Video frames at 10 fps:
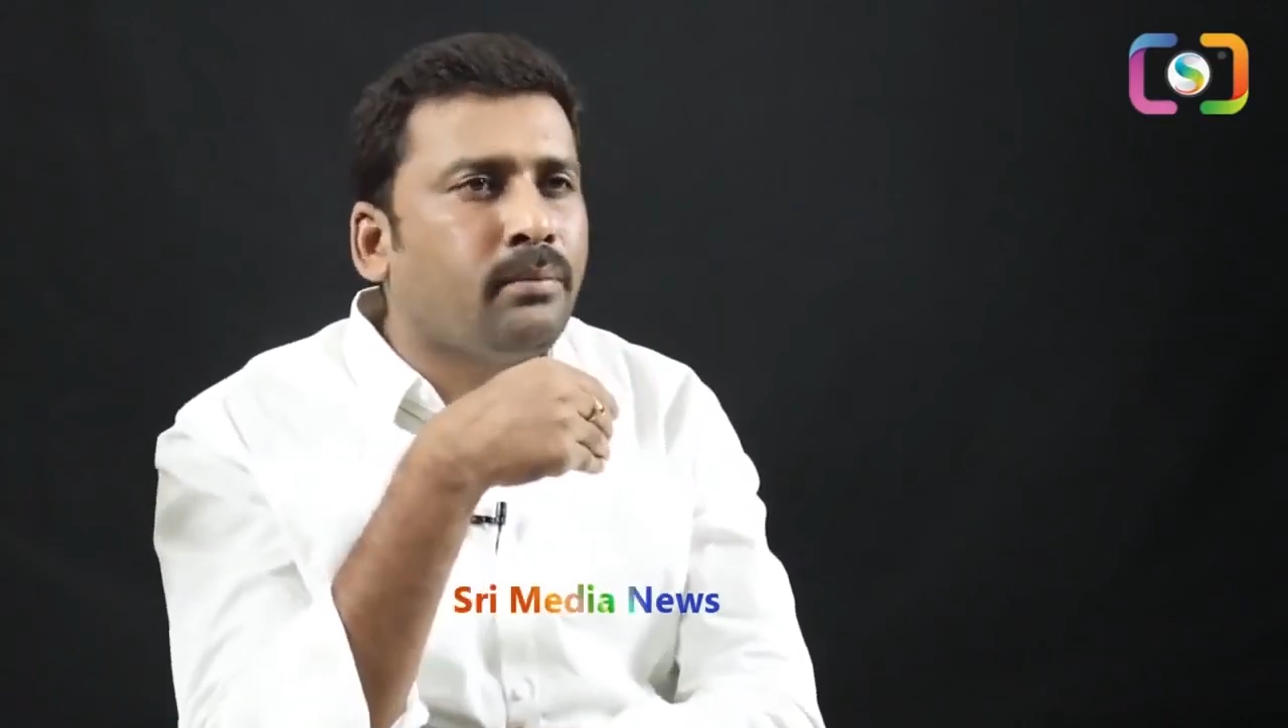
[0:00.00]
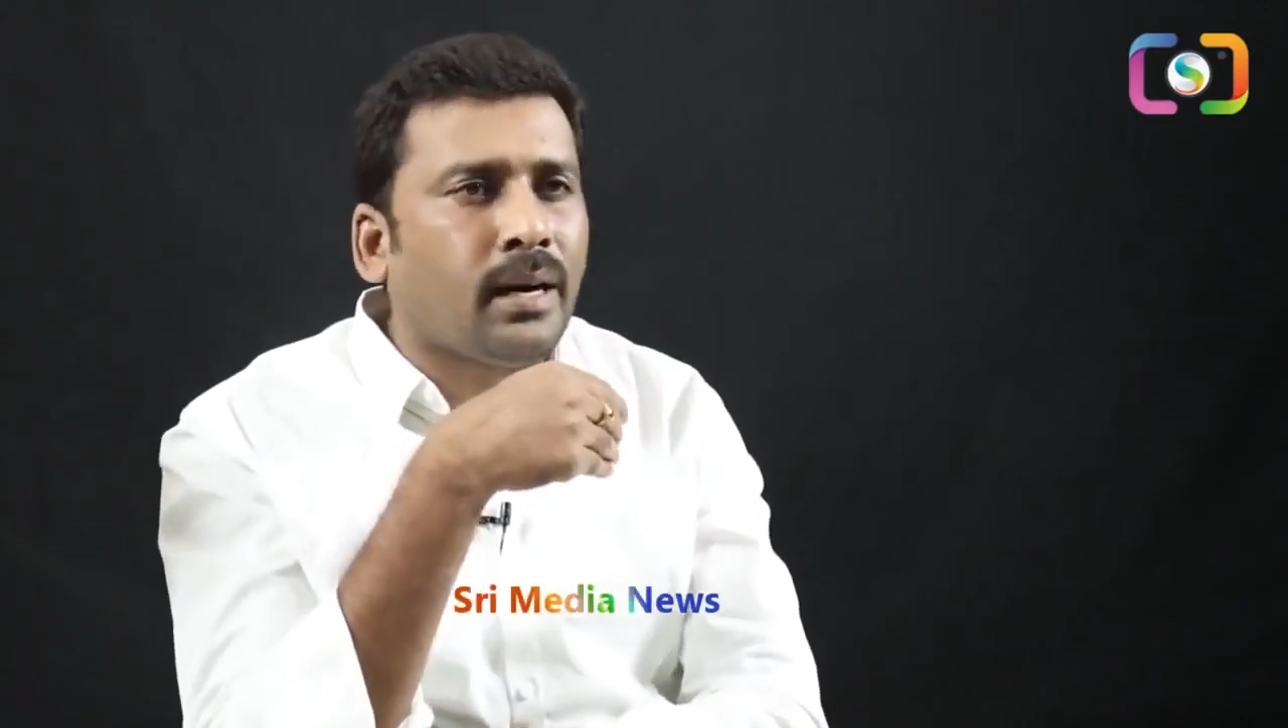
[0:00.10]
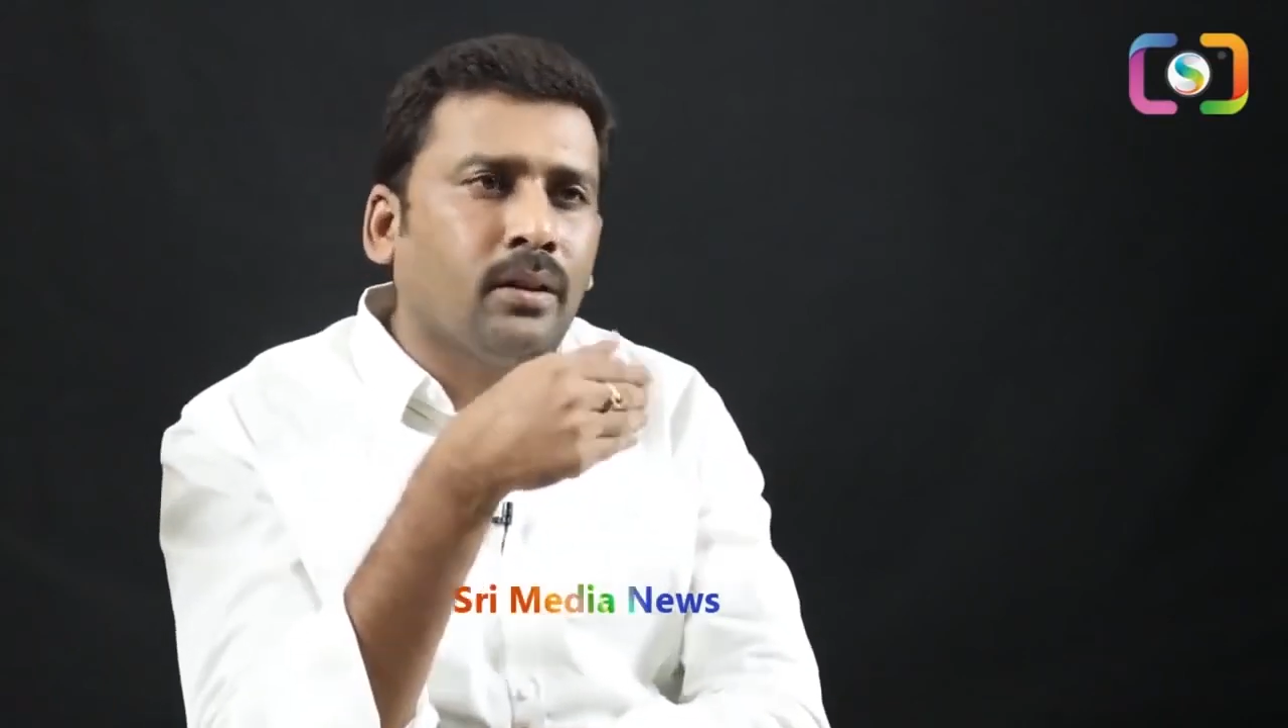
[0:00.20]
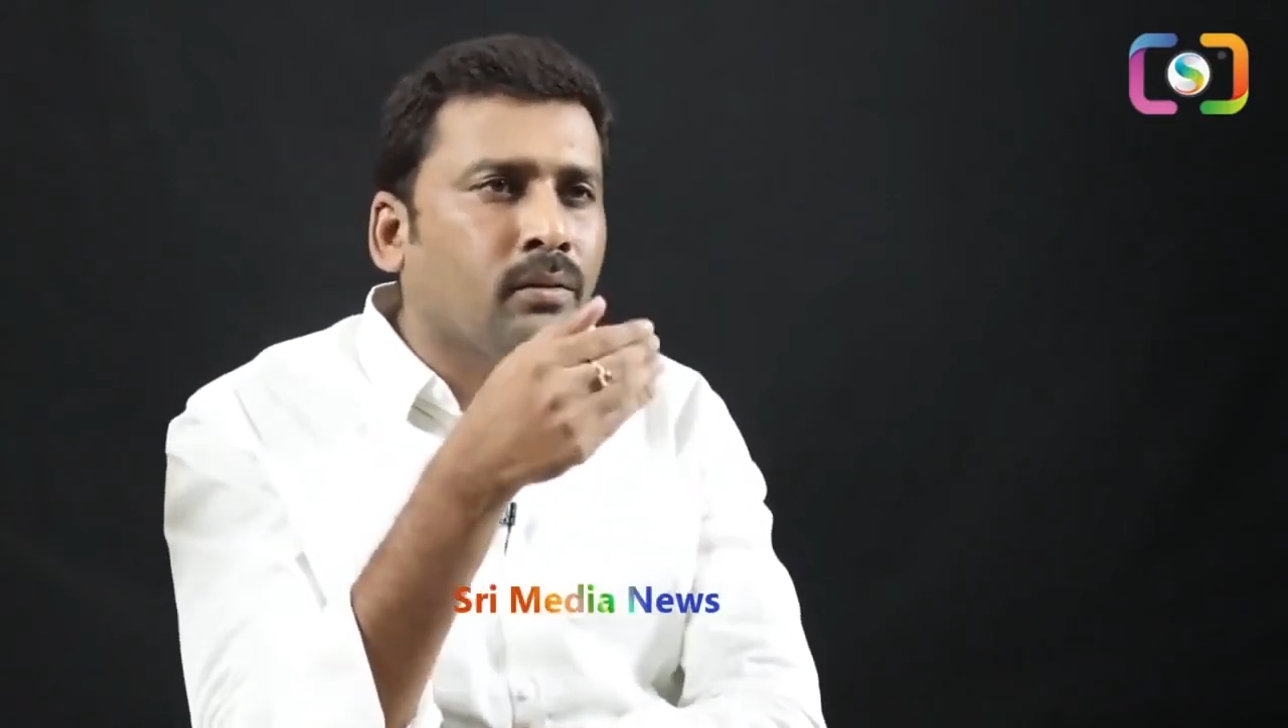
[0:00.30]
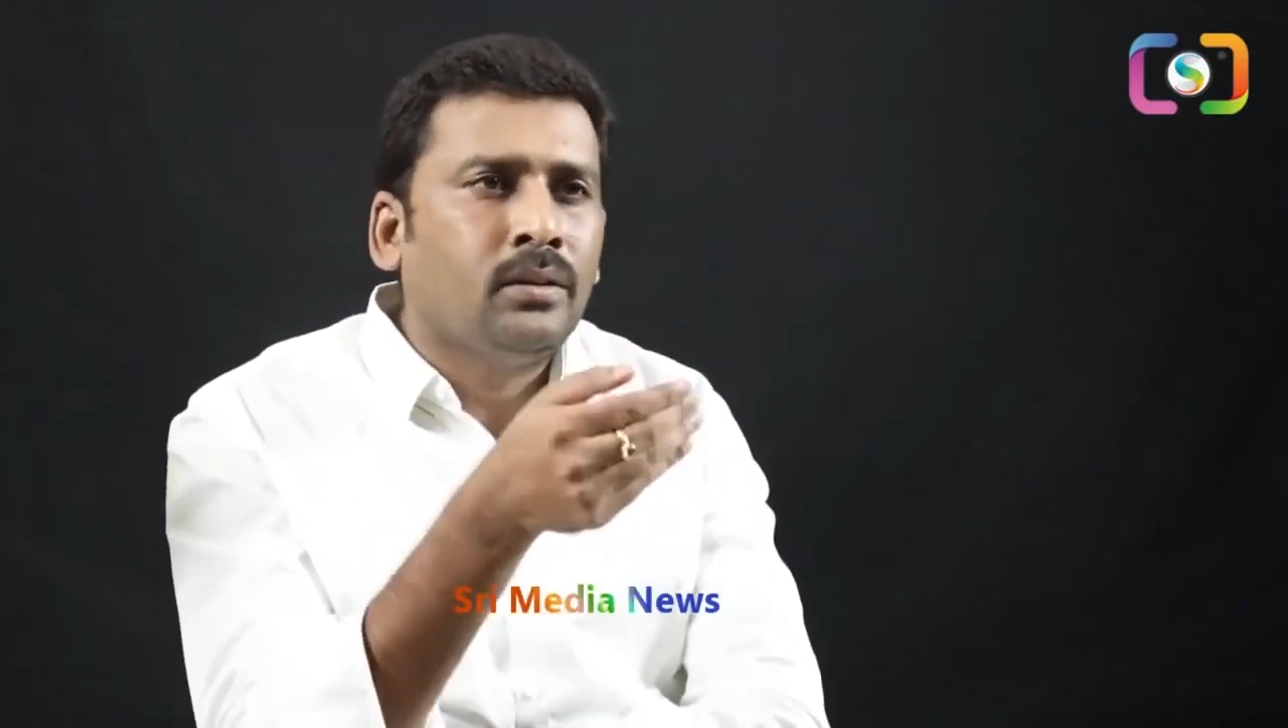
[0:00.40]

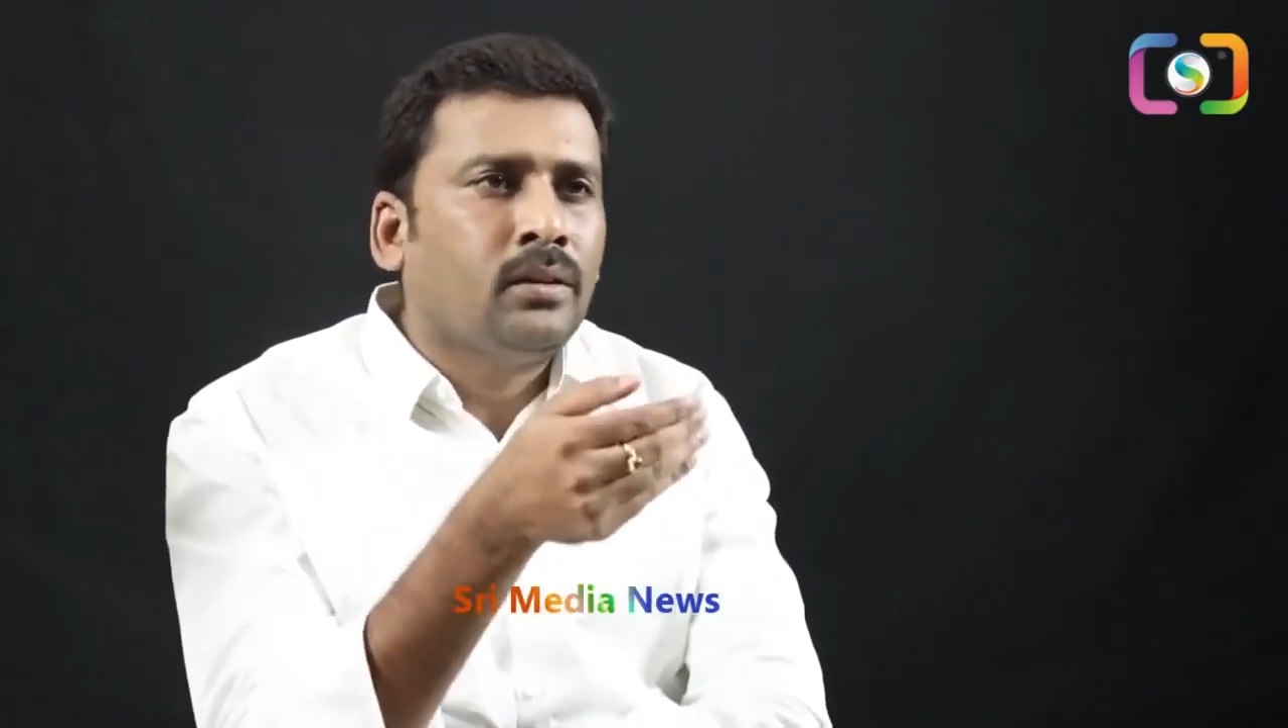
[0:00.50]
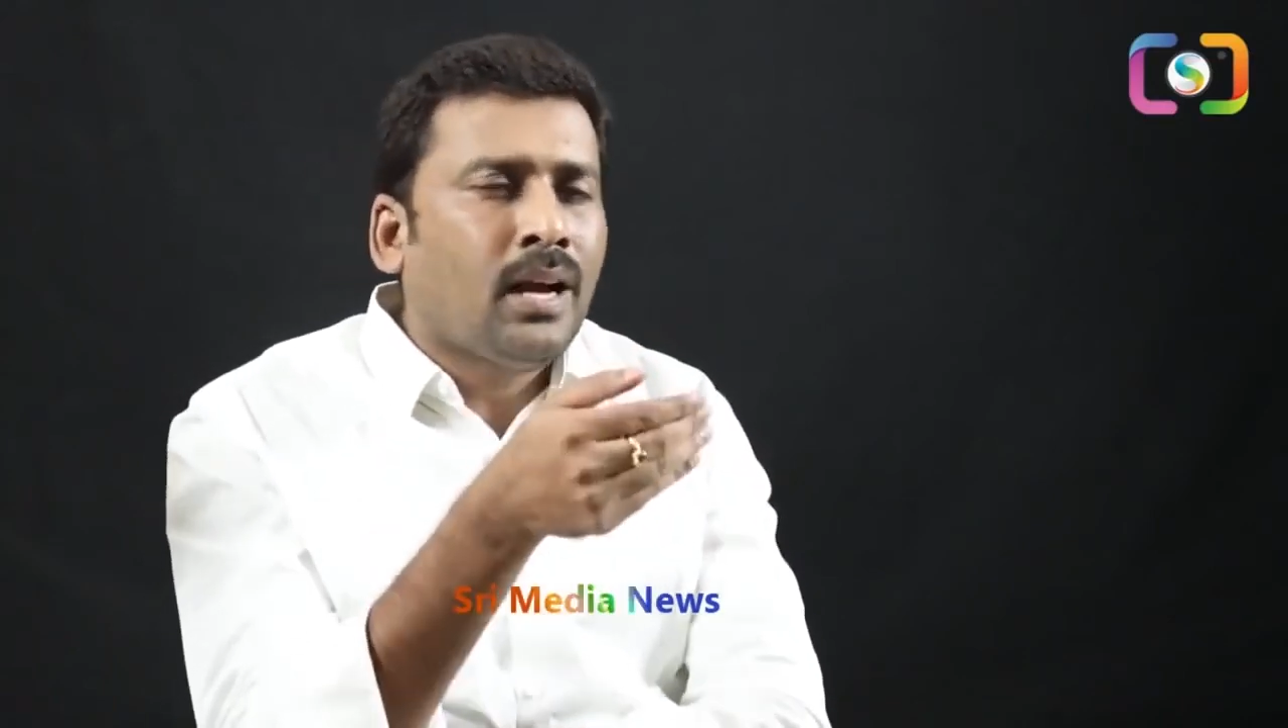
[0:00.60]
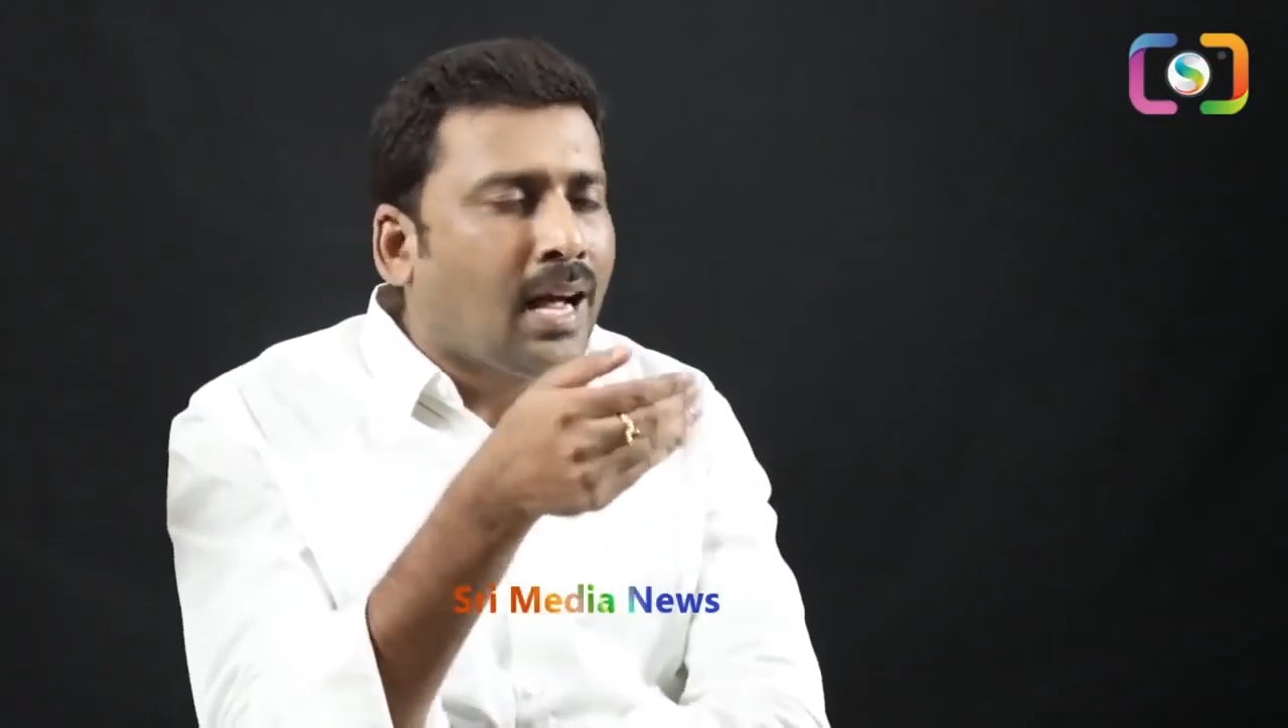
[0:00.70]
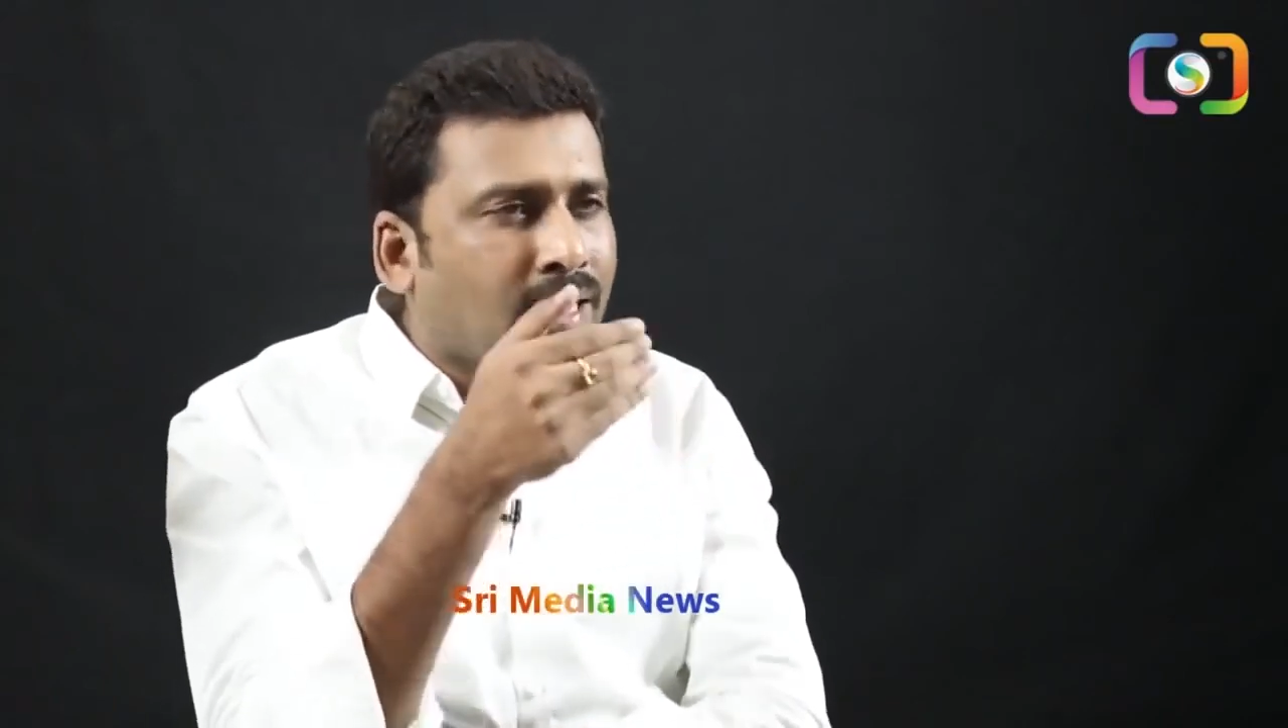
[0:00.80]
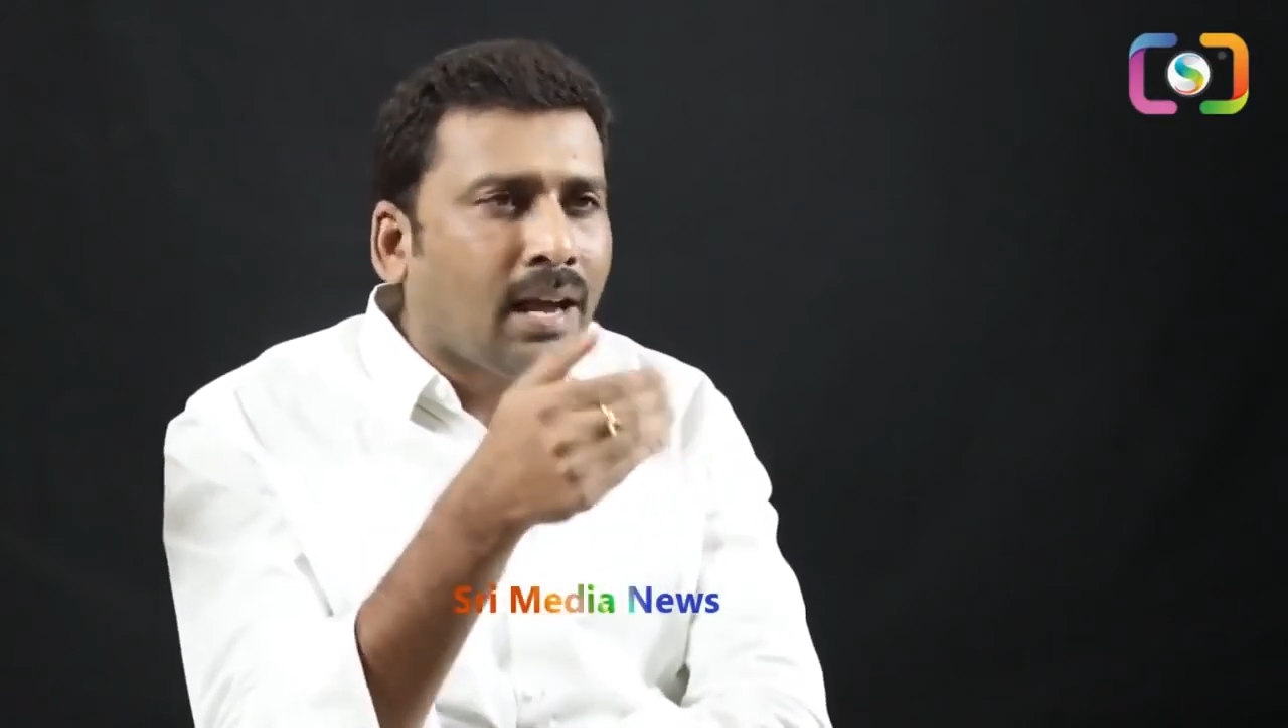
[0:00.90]
పెడదాం
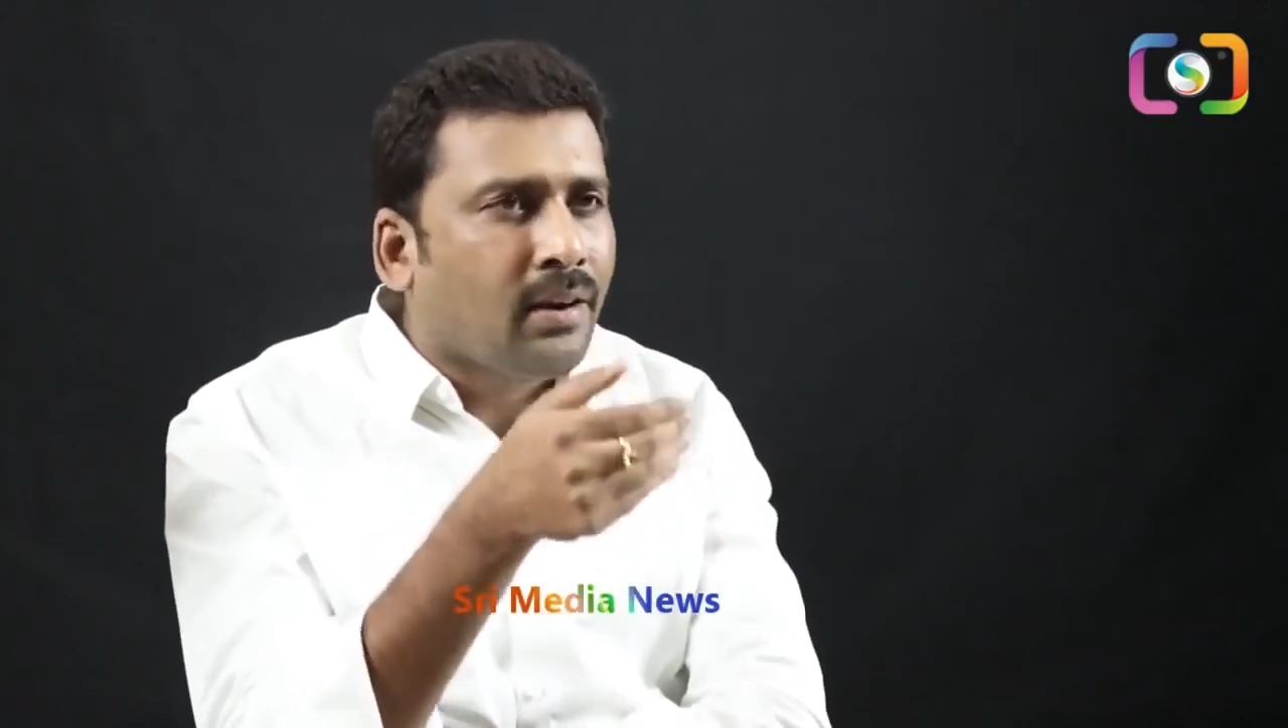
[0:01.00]
అసలు